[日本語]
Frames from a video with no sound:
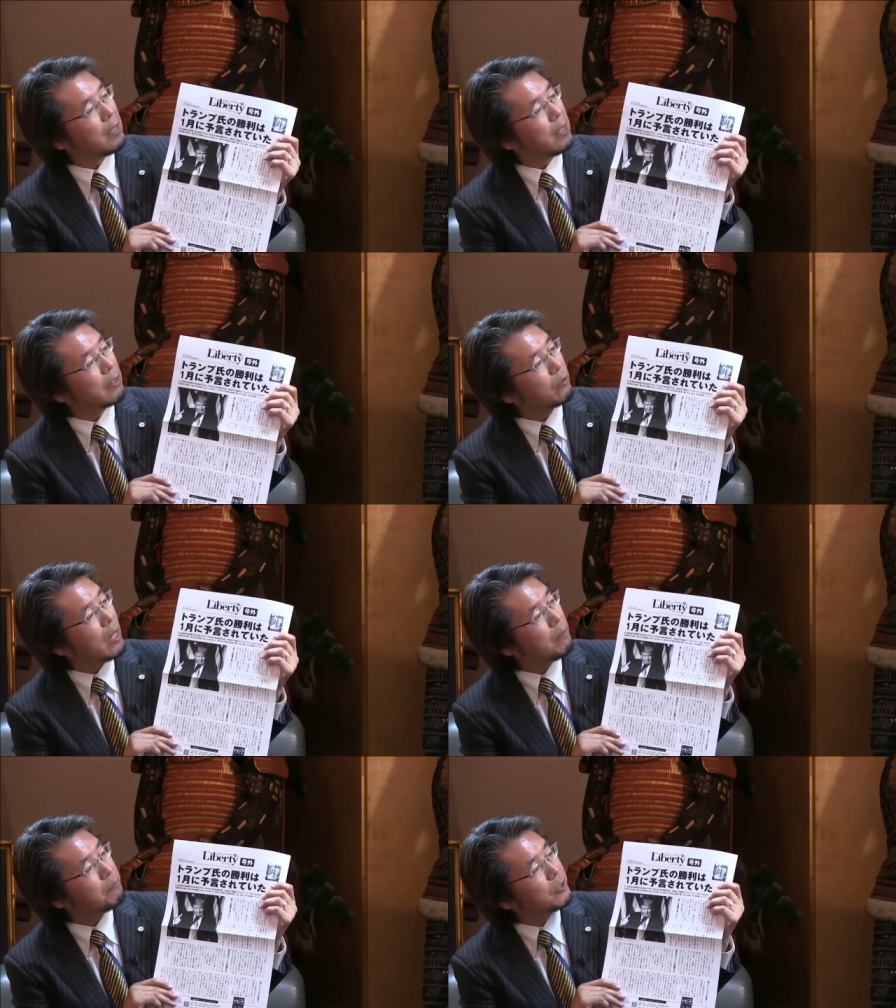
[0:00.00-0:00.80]
えー、
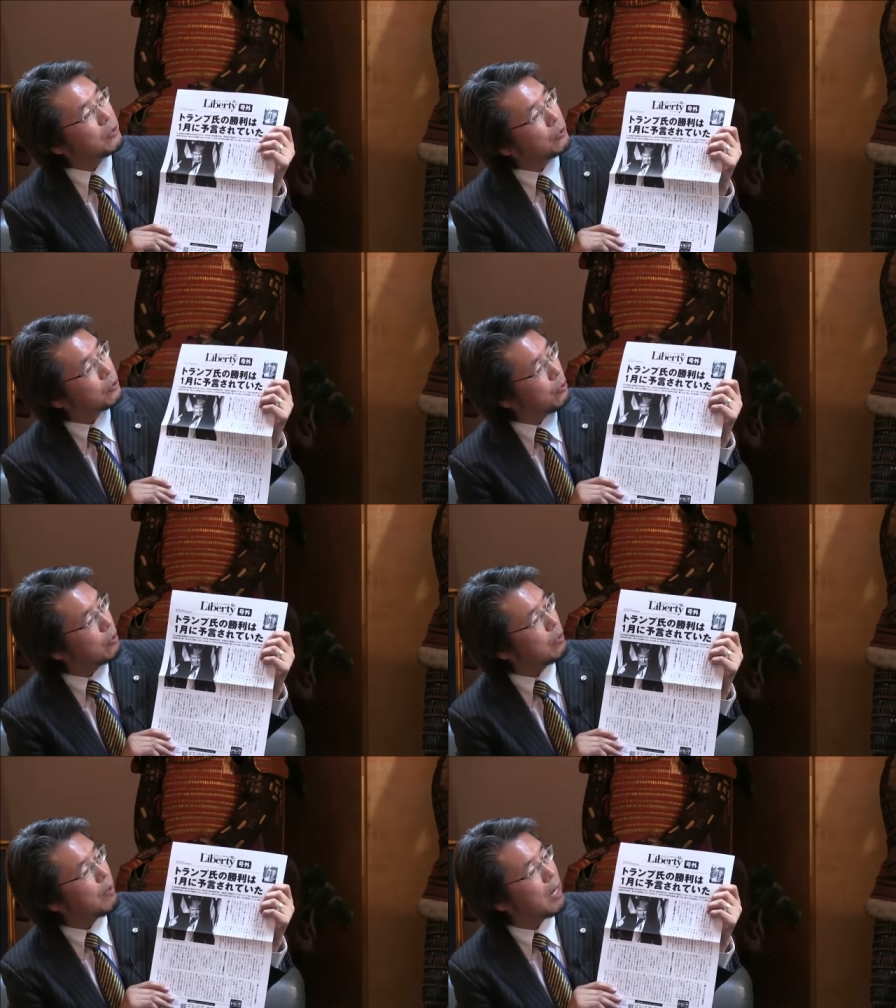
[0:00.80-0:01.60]
トランプ氏の
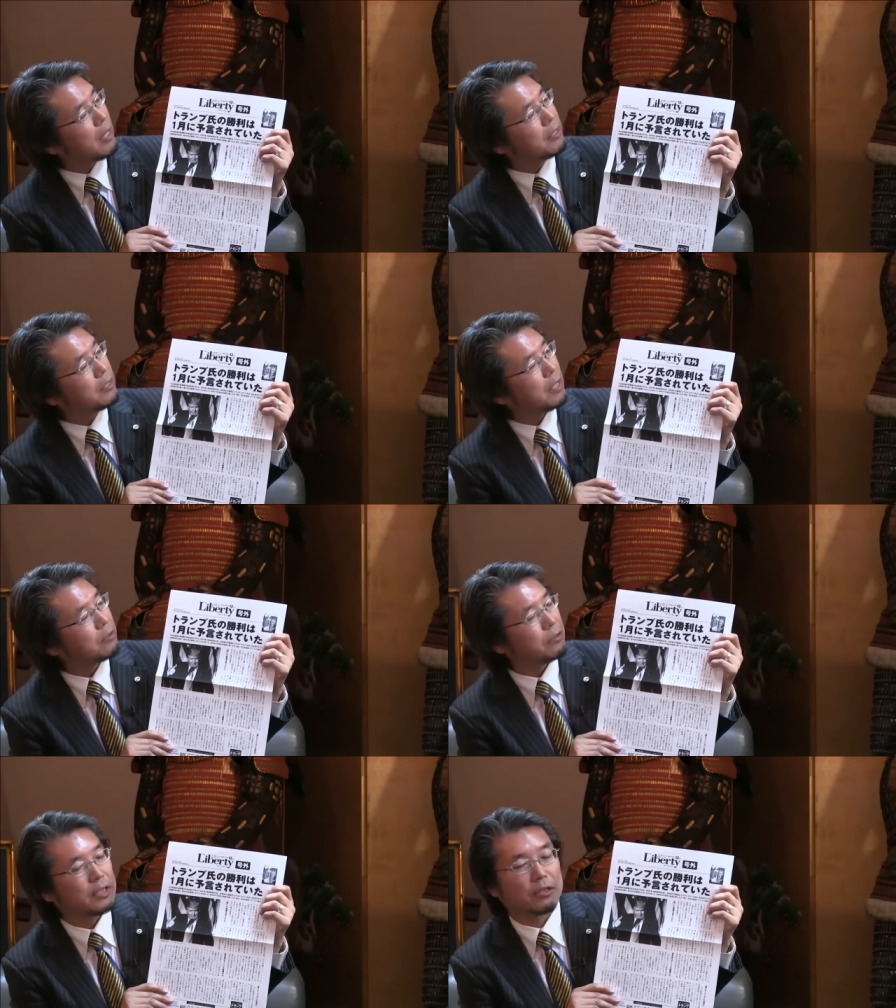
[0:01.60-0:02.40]
勝利はいちが
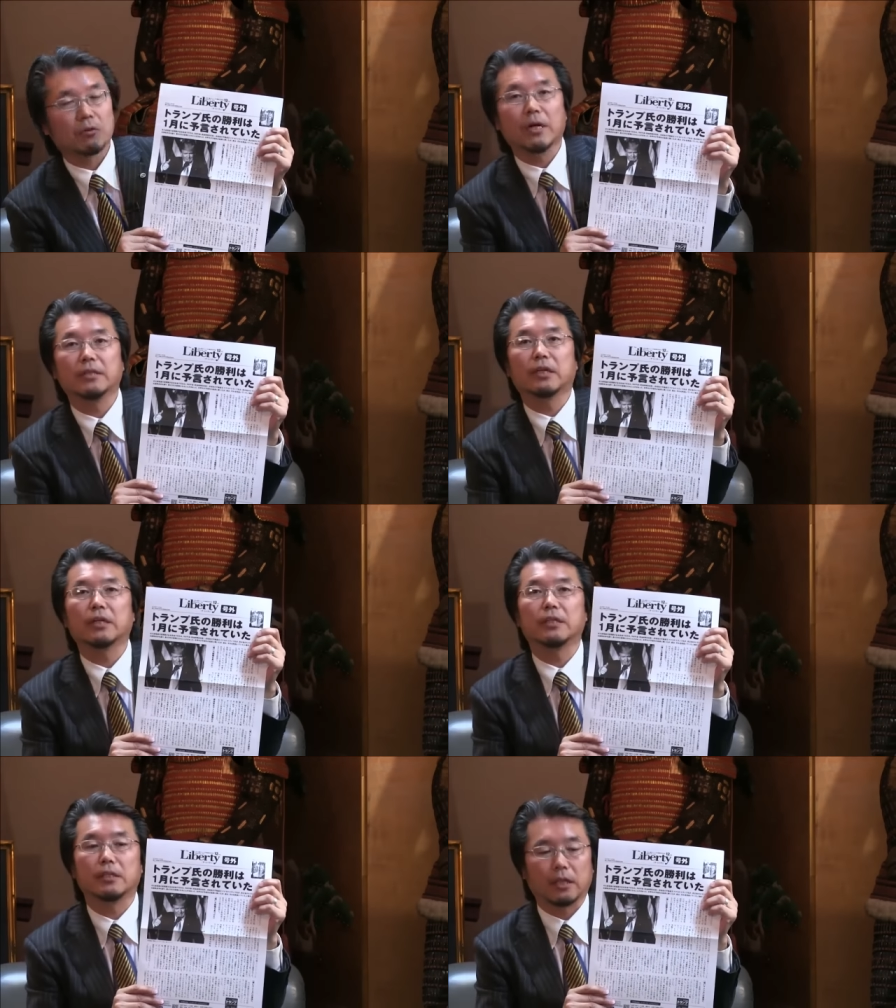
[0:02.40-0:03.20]
つに予言さ
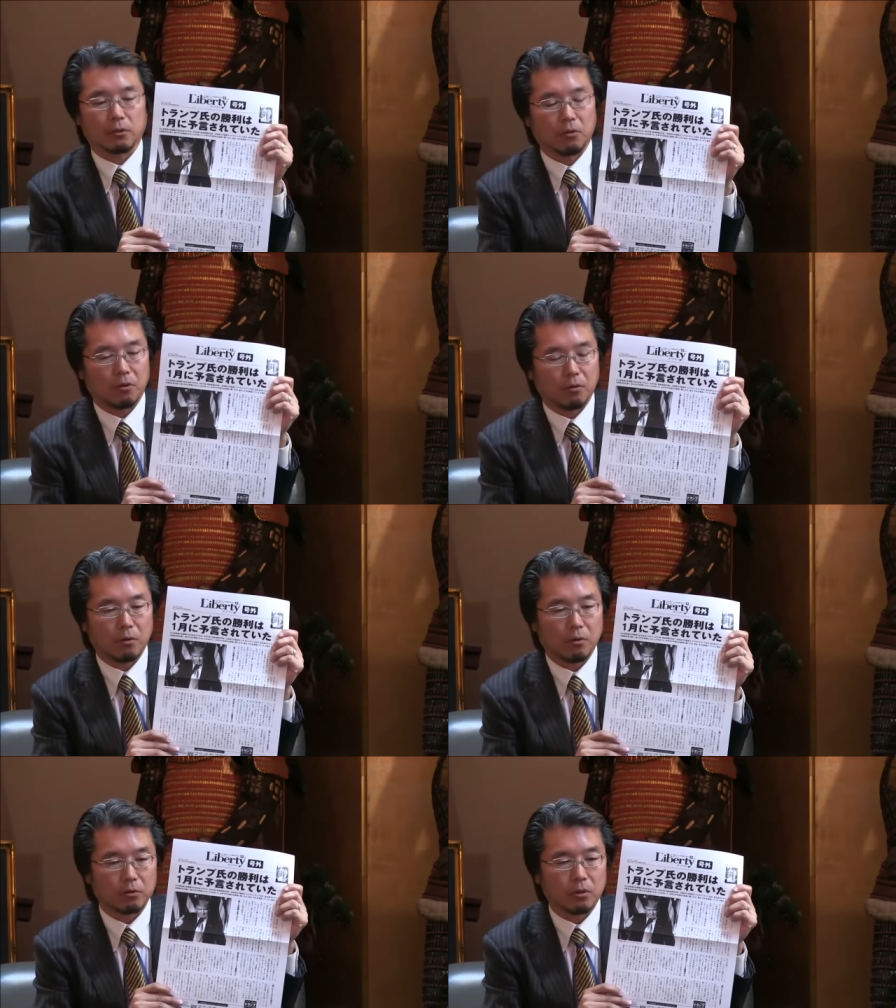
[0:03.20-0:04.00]
れていた
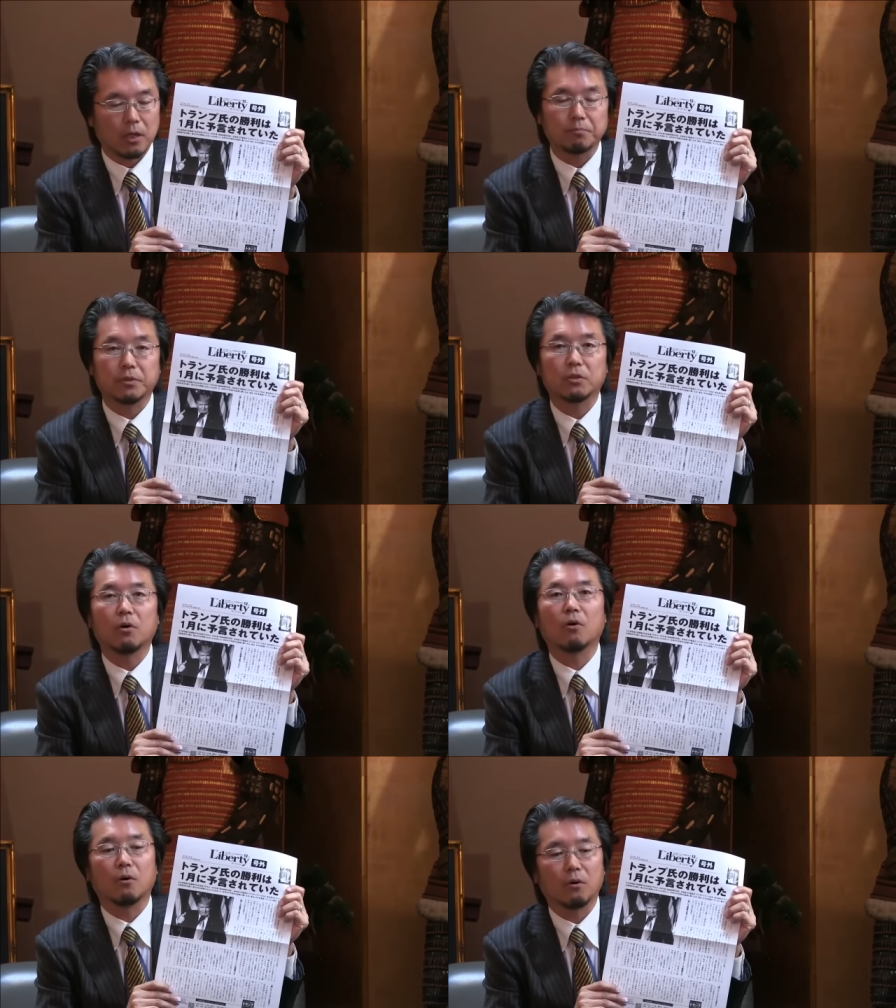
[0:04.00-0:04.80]
と、トランプ氏
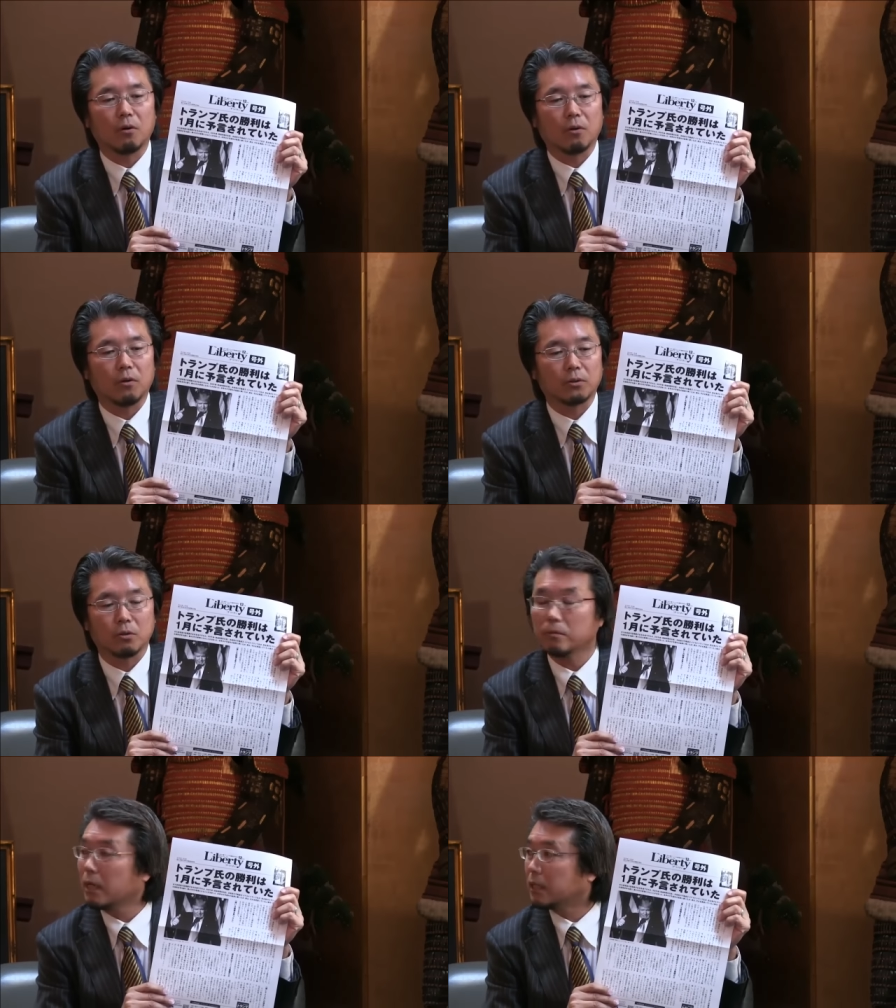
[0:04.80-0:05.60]
の
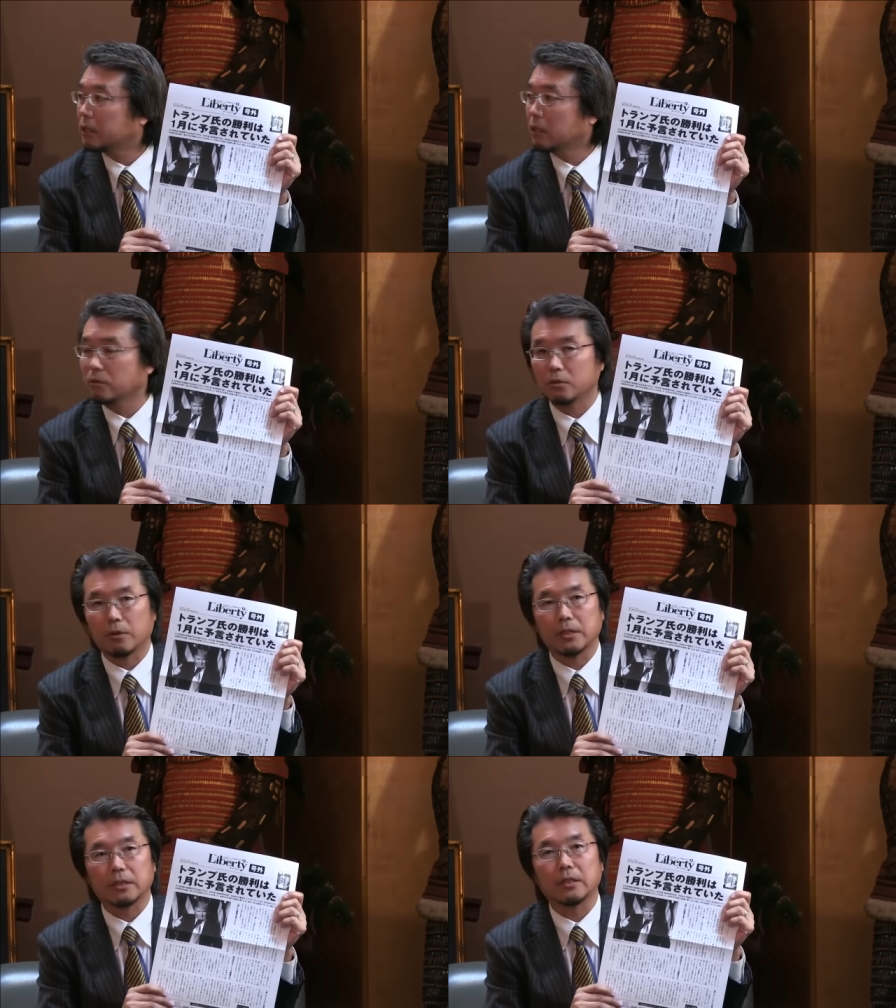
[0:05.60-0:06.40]
勝利はいちがつに予
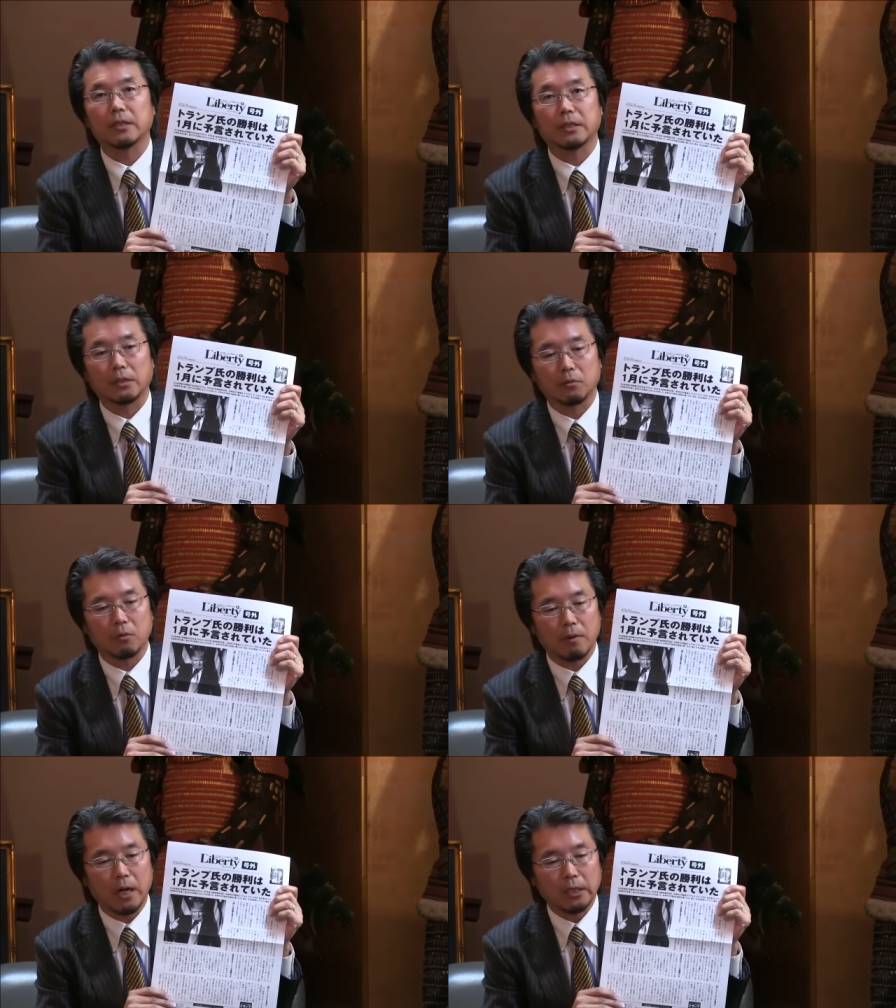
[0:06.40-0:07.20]
言されていたと、これは、